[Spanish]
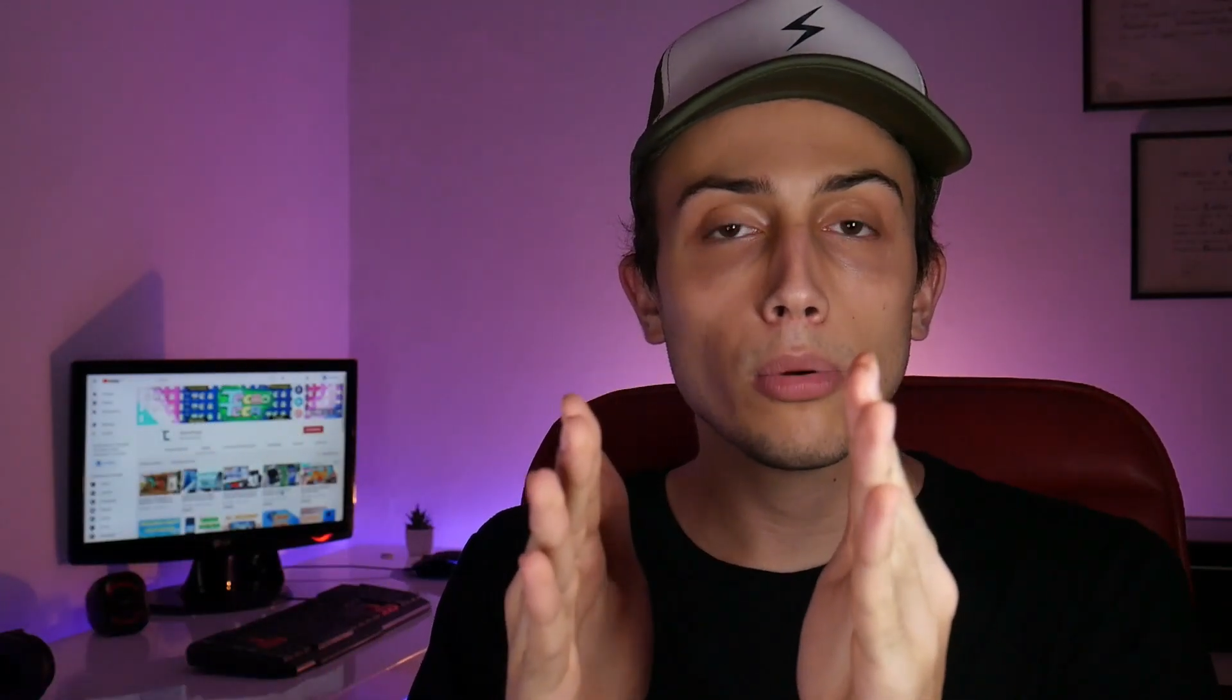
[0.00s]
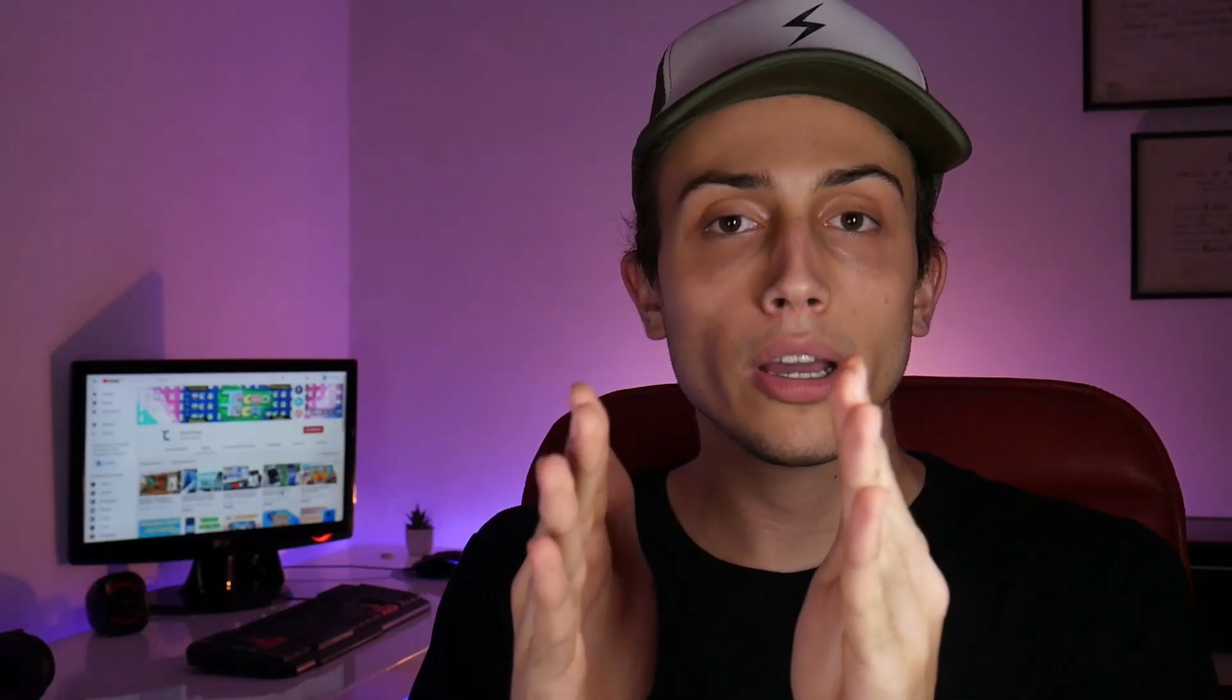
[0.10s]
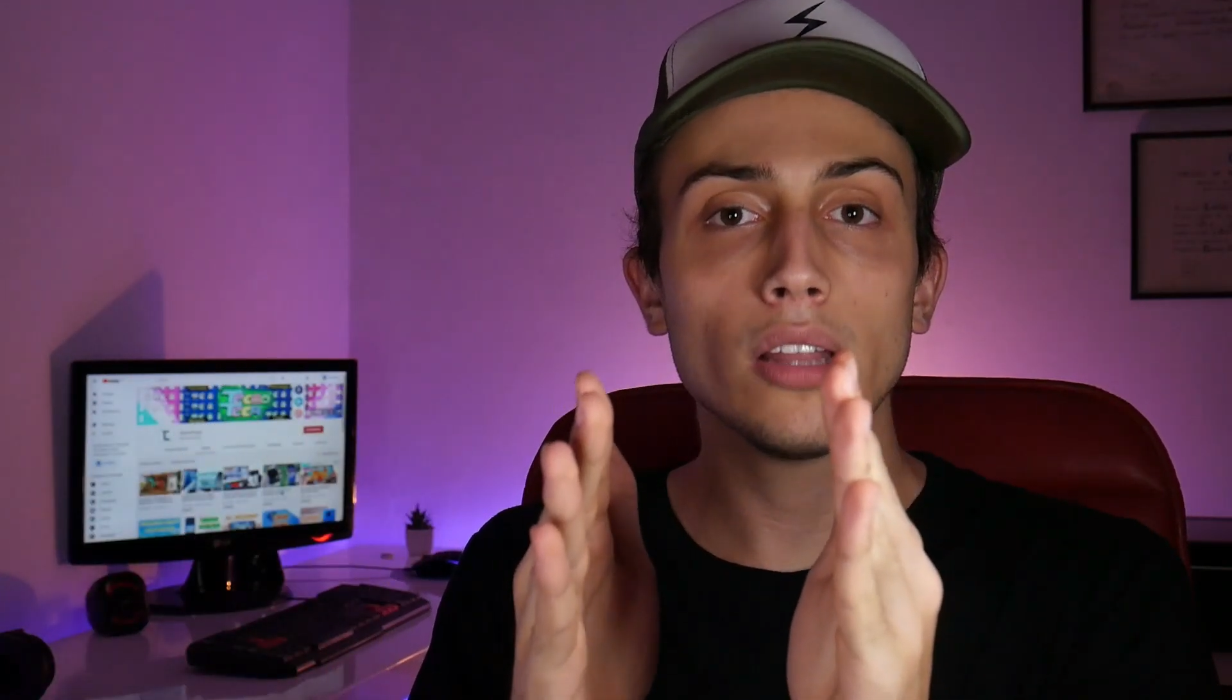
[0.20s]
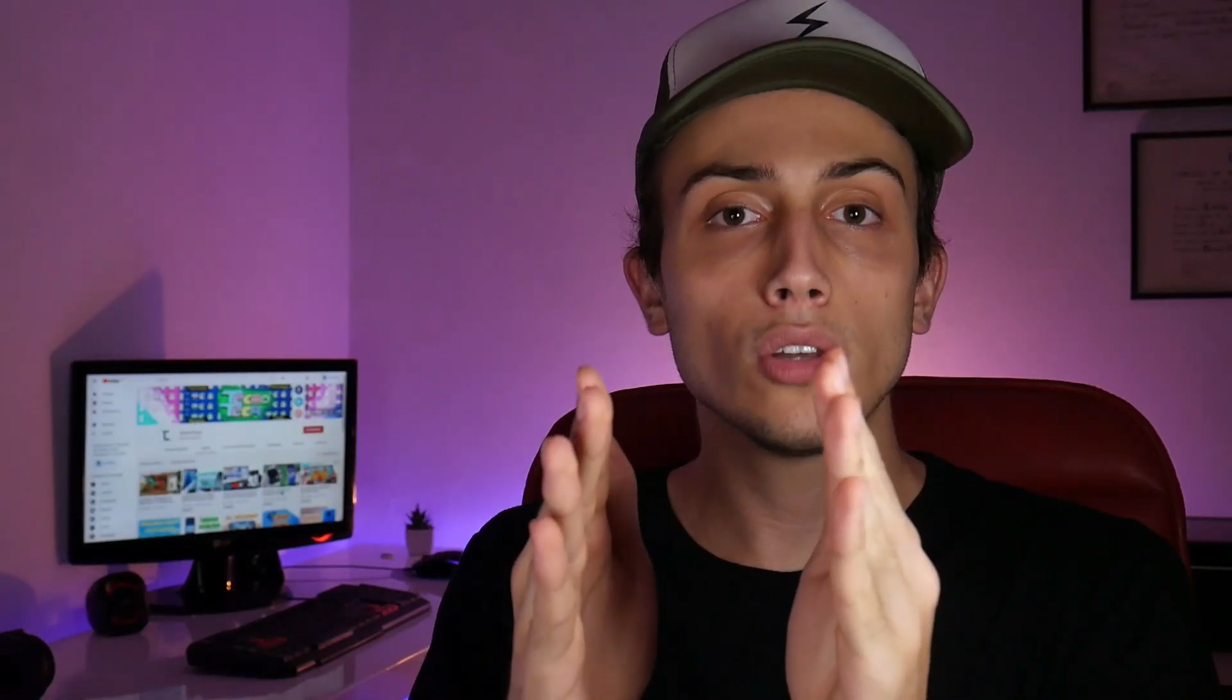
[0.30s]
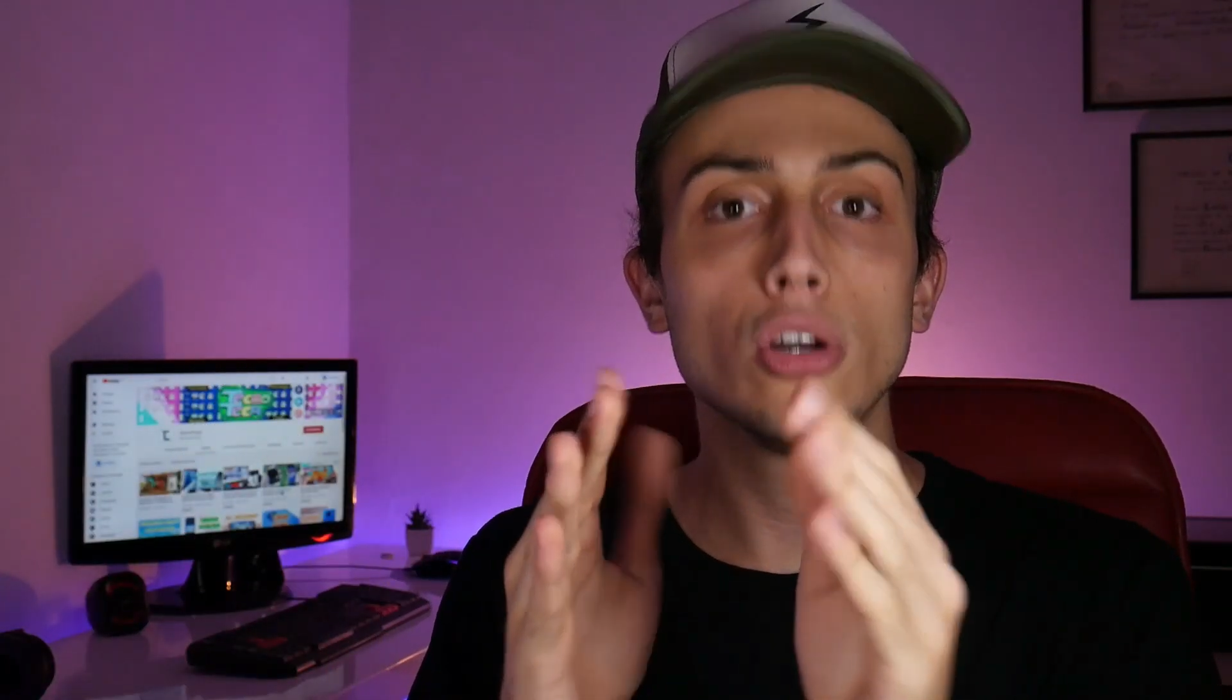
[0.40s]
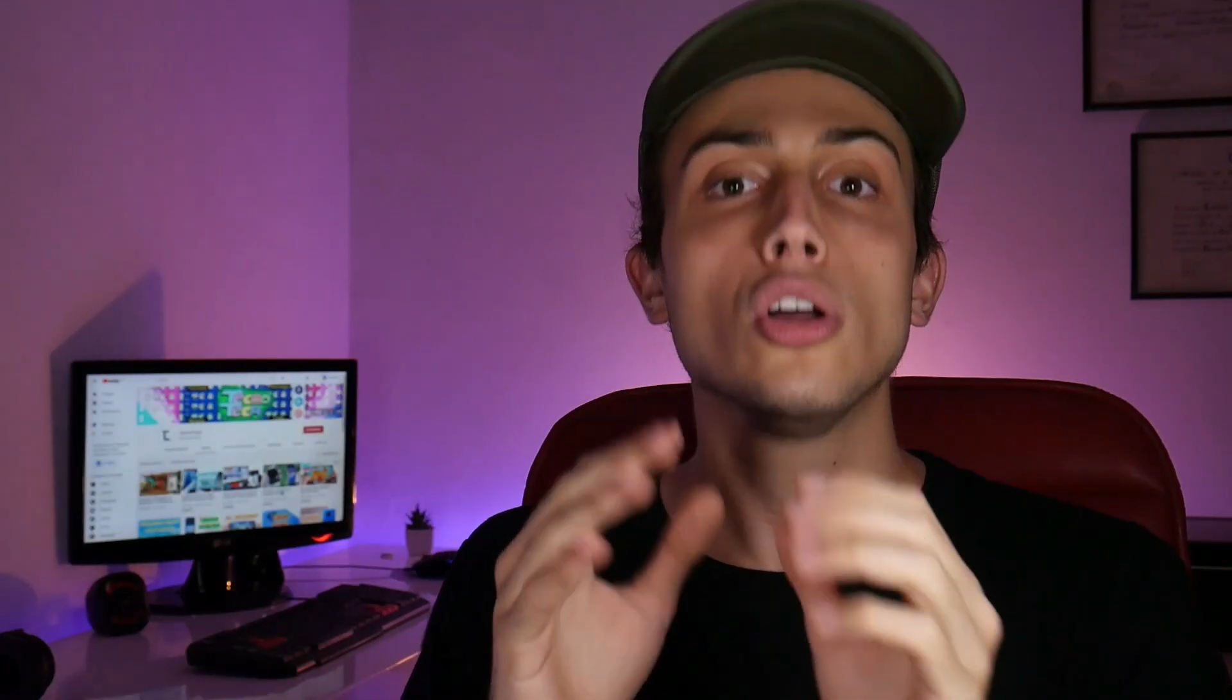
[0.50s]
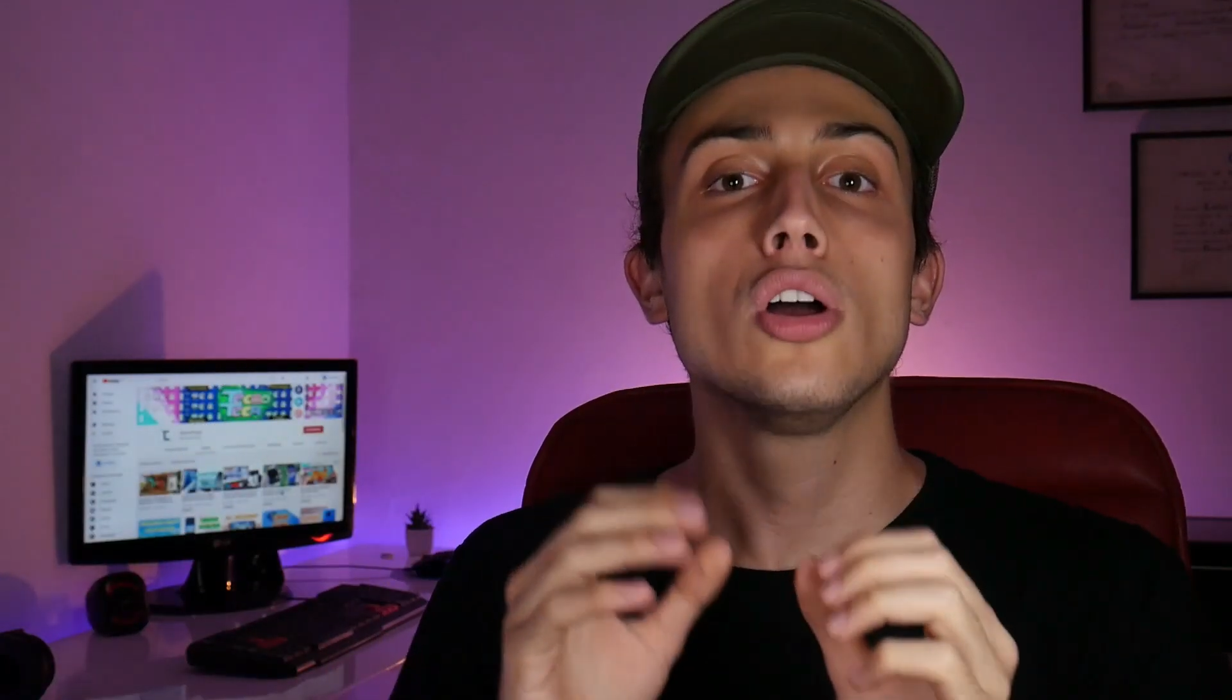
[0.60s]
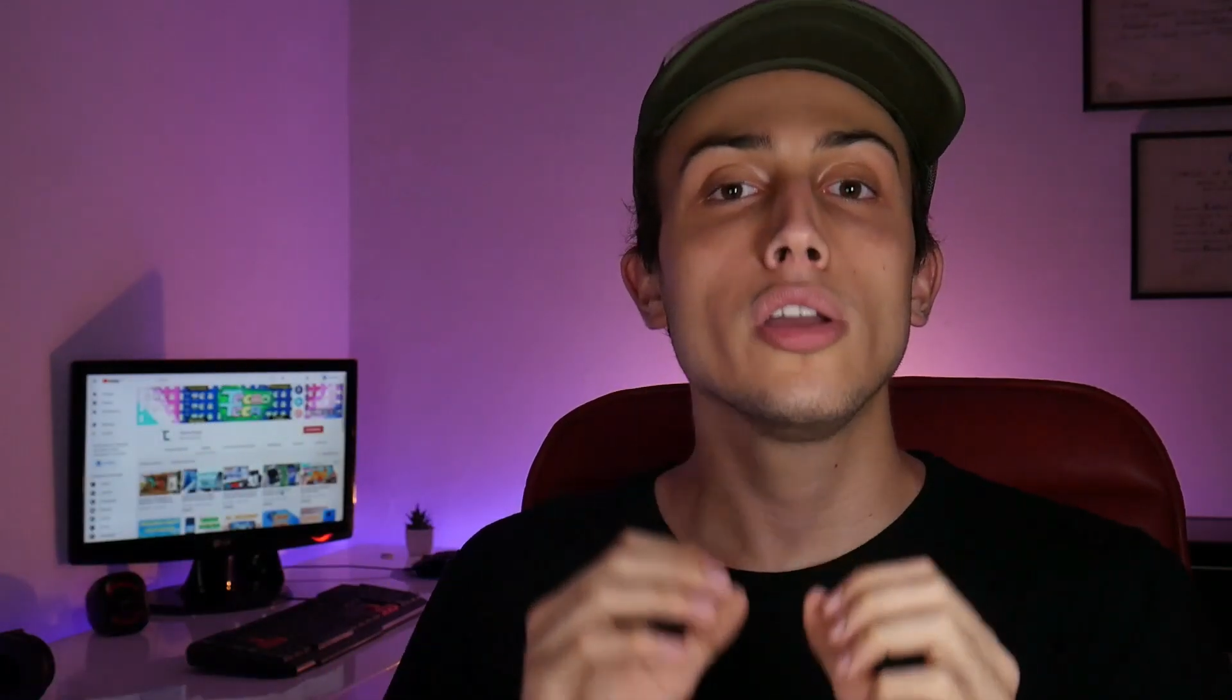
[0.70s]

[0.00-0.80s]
objeto